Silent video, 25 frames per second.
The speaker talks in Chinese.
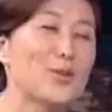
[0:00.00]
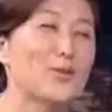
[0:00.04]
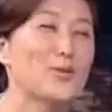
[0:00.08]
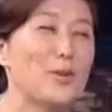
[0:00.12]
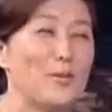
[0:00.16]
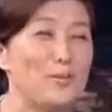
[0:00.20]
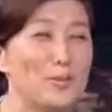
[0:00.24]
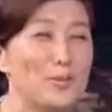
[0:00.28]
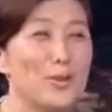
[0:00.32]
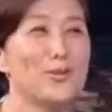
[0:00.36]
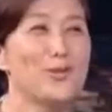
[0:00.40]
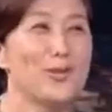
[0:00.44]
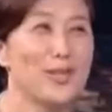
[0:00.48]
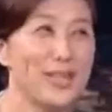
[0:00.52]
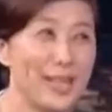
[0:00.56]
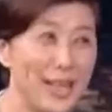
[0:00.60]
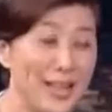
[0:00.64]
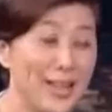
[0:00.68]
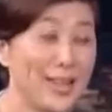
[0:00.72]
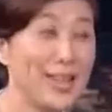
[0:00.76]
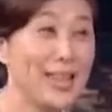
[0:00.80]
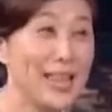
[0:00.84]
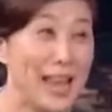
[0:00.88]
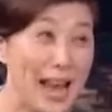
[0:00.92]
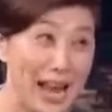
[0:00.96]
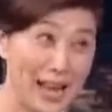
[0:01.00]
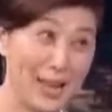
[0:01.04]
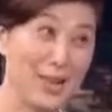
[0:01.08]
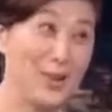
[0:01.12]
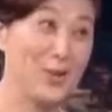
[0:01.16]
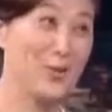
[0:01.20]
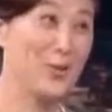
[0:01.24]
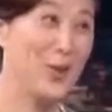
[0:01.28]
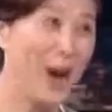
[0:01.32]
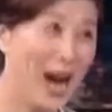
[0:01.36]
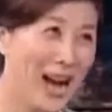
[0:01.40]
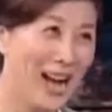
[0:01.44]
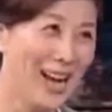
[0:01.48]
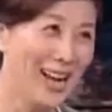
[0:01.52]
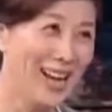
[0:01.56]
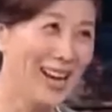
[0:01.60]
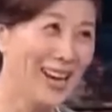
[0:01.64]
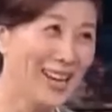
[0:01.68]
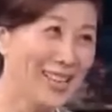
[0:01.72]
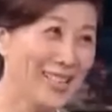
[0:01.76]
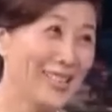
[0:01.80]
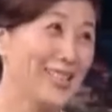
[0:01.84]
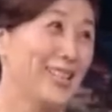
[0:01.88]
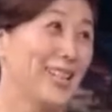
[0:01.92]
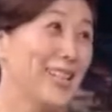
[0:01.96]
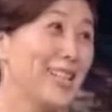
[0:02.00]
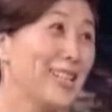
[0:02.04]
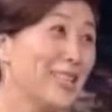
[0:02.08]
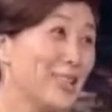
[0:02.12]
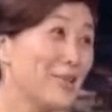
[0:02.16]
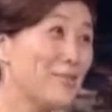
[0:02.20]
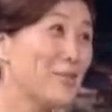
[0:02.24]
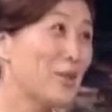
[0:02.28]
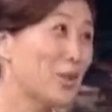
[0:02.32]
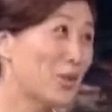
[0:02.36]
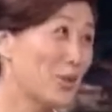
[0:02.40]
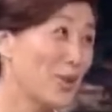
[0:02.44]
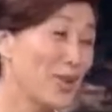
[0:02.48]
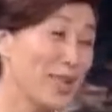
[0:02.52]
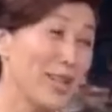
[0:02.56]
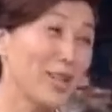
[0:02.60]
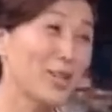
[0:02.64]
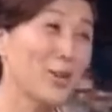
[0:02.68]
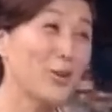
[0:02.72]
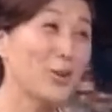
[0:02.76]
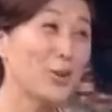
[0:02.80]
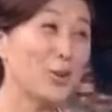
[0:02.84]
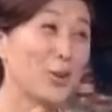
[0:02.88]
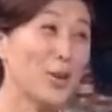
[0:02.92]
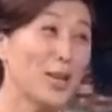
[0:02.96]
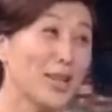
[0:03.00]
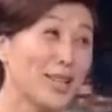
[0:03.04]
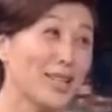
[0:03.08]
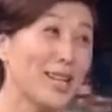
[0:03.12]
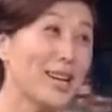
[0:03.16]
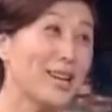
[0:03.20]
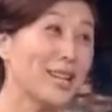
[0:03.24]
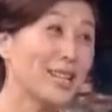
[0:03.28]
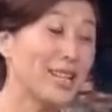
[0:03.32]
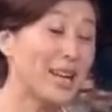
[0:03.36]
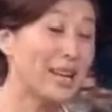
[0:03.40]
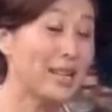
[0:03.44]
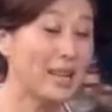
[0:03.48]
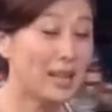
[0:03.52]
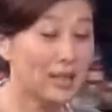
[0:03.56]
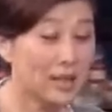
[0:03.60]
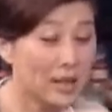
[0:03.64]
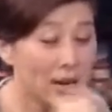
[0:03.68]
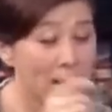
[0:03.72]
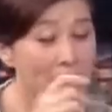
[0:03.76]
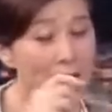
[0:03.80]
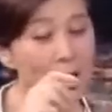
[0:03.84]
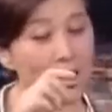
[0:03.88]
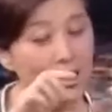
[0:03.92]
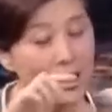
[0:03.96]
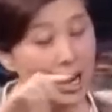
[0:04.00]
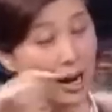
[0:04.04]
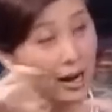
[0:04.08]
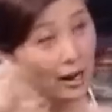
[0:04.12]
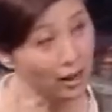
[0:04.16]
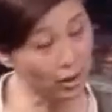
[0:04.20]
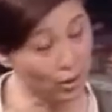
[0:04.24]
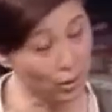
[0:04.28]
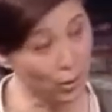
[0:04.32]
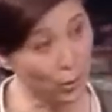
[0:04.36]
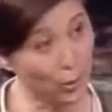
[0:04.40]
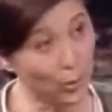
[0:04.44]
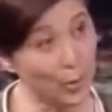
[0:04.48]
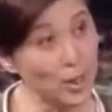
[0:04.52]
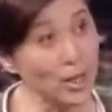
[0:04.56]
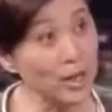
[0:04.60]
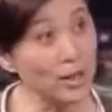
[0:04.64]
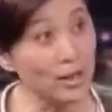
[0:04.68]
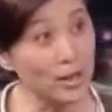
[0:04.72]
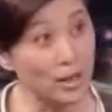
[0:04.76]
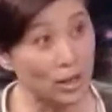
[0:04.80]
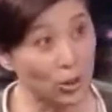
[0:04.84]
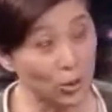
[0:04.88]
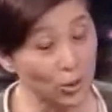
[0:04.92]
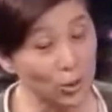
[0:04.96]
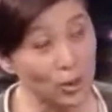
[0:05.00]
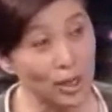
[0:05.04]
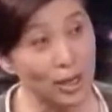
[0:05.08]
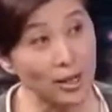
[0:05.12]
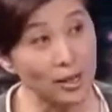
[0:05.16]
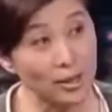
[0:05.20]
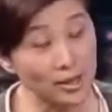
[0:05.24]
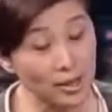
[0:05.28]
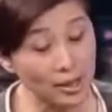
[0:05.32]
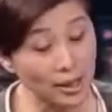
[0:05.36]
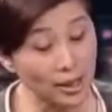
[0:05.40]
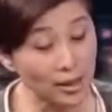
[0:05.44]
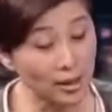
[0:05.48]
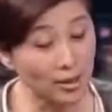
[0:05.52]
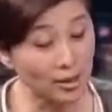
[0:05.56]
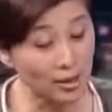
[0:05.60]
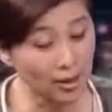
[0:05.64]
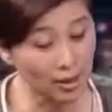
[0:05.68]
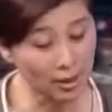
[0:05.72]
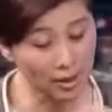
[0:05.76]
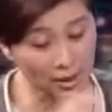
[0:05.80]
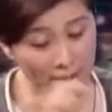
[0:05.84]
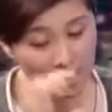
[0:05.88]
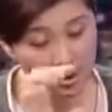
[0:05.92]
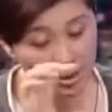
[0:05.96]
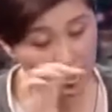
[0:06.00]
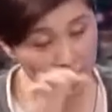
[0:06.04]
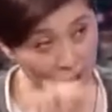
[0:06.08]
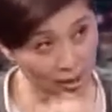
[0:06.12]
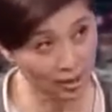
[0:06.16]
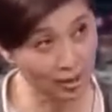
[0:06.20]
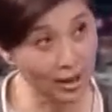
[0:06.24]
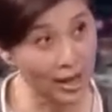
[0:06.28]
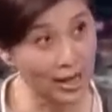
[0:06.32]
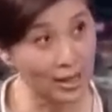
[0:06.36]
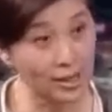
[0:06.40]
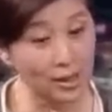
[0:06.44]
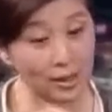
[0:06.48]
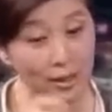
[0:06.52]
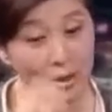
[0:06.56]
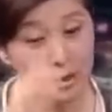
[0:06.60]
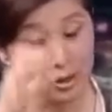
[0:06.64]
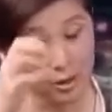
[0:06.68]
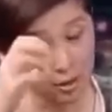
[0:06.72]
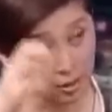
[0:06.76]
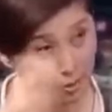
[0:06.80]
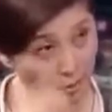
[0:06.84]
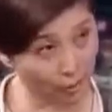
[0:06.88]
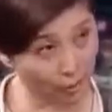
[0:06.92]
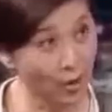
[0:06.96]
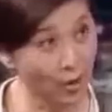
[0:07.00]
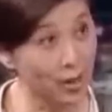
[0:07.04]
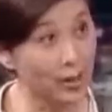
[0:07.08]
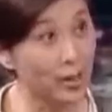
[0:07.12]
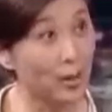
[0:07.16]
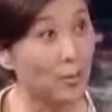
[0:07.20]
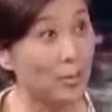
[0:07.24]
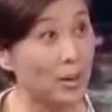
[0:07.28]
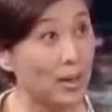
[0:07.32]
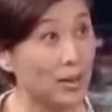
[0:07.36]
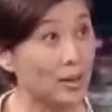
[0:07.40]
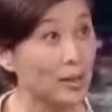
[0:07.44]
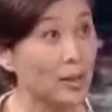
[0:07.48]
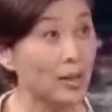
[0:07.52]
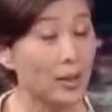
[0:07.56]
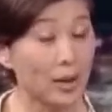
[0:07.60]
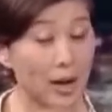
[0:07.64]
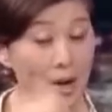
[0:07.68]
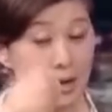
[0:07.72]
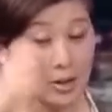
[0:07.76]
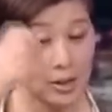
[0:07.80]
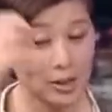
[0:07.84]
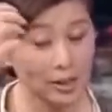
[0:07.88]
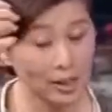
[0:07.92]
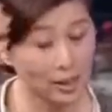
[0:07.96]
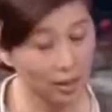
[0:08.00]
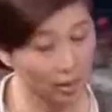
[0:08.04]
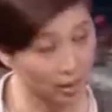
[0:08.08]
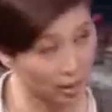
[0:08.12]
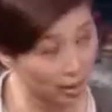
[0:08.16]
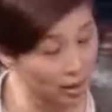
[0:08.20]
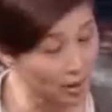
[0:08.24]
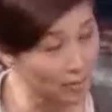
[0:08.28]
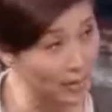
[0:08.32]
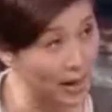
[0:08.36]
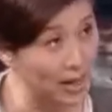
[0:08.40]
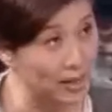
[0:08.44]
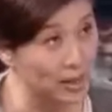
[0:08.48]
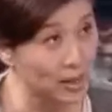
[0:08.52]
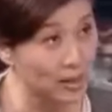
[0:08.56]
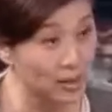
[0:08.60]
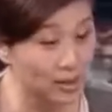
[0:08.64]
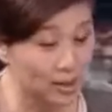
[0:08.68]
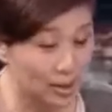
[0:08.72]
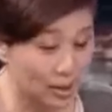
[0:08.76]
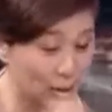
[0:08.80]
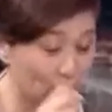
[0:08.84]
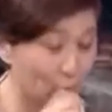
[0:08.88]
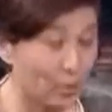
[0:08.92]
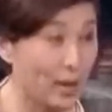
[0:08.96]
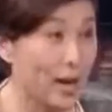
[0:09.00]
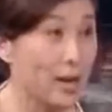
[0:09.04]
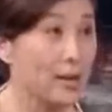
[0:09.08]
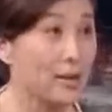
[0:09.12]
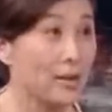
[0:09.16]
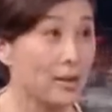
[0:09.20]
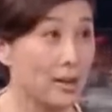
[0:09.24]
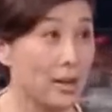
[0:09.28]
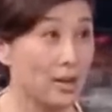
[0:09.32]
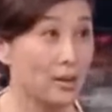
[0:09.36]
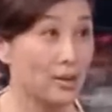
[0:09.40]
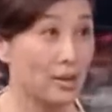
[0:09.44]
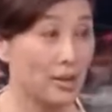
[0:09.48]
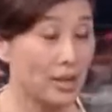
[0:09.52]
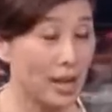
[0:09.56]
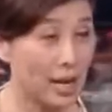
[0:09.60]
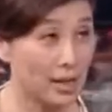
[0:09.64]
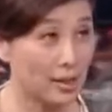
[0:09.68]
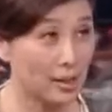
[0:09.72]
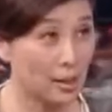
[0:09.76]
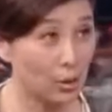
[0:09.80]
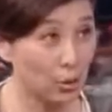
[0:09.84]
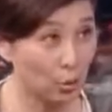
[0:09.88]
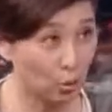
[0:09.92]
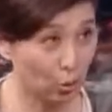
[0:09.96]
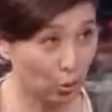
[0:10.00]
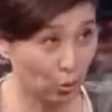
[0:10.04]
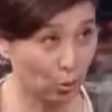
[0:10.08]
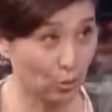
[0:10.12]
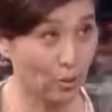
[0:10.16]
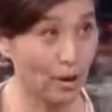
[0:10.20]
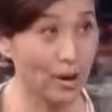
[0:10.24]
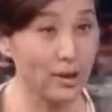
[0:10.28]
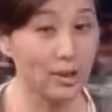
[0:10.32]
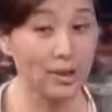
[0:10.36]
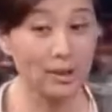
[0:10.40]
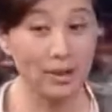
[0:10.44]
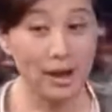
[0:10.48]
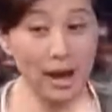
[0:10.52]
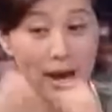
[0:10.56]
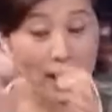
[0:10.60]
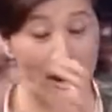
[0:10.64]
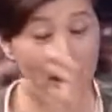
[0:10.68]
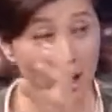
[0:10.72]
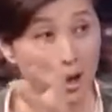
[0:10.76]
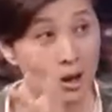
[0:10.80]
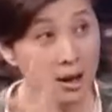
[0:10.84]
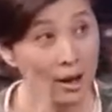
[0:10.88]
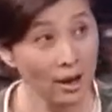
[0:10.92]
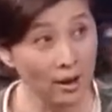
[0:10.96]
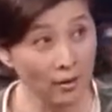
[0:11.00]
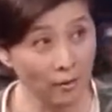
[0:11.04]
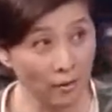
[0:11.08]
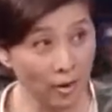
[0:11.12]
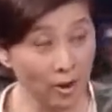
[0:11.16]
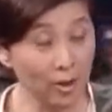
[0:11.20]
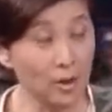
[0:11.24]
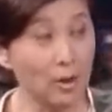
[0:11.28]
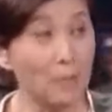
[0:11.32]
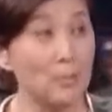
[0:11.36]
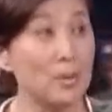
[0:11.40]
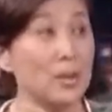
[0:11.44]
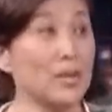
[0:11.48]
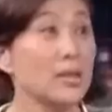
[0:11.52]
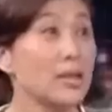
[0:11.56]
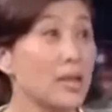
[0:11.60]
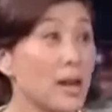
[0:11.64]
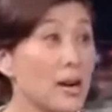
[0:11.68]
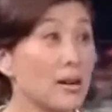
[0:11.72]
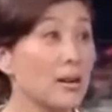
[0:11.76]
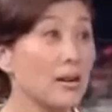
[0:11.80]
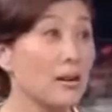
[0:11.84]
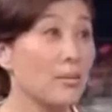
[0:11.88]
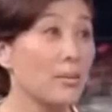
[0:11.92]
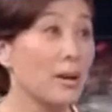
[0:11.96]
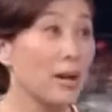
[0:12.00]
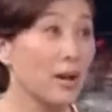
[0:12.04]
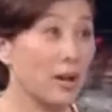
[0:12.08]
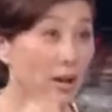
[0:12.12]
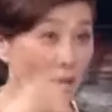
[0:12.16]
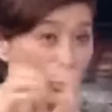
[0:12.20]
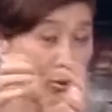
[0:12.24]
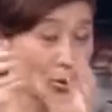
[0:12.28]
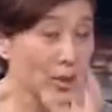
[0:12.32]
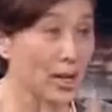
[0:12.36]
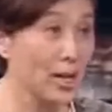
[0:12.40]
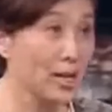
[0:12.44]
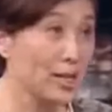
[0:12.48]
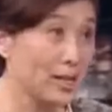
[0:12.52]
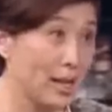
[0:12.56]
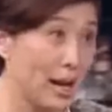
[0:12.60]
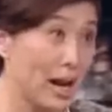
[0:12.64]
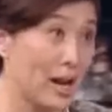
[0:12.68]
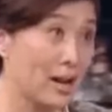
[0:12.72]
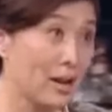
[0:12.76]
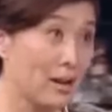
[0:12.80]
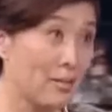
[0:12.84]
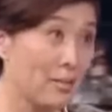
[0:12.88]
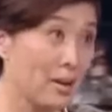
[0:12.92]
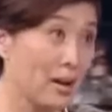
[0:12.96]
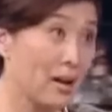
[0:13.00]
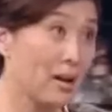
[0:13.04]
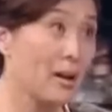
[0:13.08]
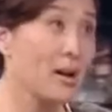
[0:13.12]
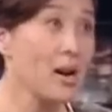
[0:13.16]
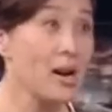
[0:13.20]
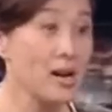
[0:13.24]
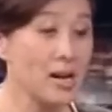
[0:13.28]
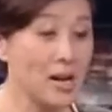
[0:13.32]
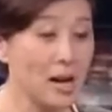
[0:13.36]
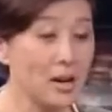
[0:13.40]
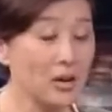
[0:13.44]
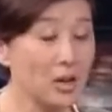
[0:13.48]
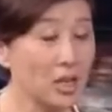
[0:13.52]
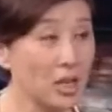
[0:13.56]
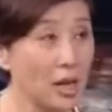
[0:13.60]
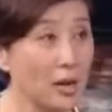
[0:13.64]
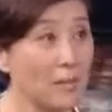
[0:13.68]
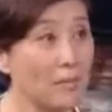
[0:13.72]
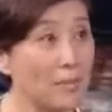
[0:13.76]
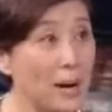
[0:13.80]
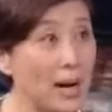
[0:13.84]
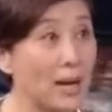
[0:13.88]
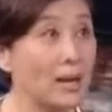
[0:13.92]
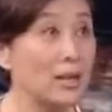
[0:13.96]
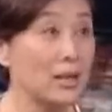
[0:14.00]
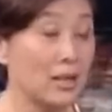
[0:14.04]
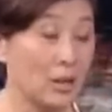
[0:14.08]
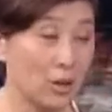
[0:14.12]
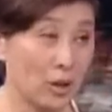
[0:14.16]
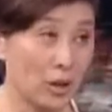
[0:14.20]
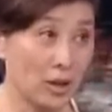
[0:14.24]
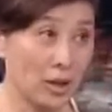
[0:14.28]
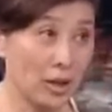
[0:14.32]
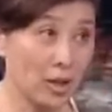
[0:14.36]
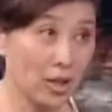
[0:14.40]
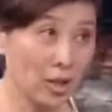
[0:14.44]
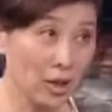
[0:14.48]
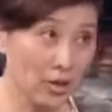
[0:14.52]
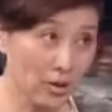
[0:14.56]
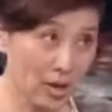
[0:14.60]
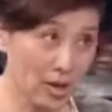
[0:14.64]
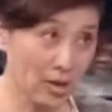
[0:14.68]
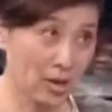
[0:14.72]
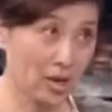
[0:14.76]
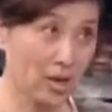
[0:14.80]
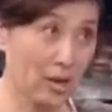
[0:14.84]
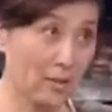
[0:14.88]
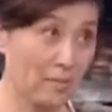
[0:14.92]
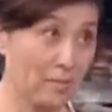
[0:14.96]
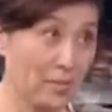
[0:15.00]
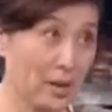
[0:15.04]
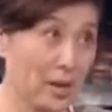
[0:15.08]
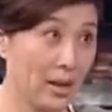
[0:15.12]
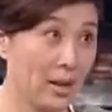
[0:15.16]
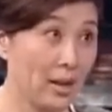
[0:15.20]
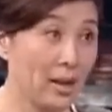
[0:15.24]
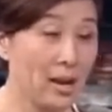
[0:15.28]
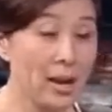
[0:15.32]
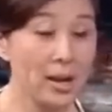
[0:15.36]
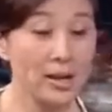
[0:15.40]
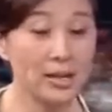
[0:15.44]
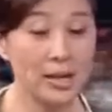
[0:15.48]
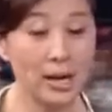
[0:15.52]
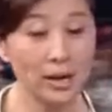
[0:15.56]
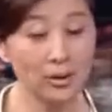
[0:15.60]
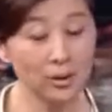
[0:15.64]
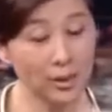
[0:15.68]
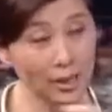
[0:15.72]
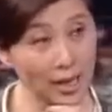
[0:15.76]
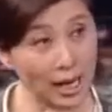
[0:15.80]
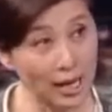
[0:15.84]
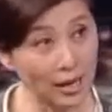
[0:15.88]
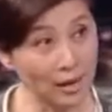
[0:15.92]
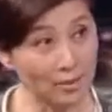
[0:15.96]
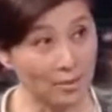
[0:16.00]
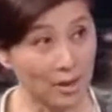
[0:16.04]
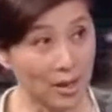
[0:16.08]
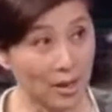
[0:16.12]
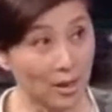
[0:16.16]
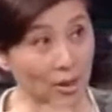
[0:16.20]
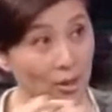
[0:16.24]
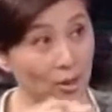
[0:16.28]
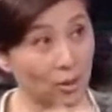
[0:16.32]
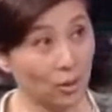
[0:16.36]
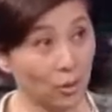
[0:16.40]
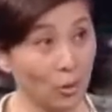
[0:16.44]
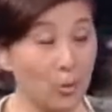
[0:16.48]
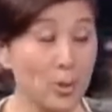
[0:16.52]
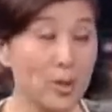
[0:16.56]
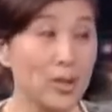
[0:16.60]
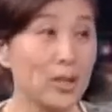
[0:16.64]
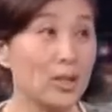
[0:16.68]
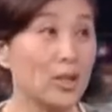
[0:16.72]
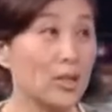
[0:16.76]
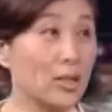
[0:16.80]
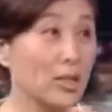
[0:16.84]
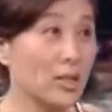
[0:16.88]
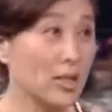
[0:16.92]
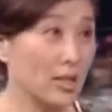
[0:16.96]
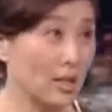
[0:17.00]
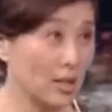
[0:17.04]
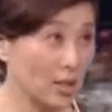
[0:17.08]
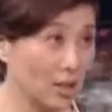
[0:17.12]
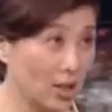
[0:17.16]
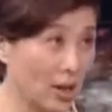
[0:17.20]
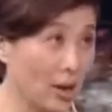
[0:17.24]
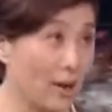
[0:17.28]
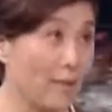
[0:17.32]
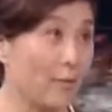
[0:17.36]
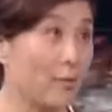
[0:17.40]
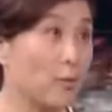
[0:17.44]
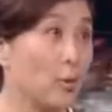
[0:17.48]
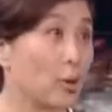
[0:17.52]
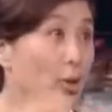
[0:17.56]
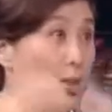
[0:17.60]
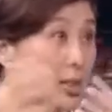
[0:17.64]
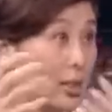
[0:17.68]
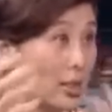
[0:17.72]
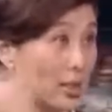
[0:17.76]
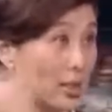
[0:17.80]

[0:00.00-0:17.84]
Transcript: 上就是我们就是人奶牛啊。你可以这么说，那时候我觉得像个大奶车，它很容易的，你就在在呃挤奶器。放到瓶子里，而且可以把这个挤出来的挤奶器取出来的奶放到冰箱里边，留在家里边。然后上班你可以照样上班，然后家里面的或者是你一上班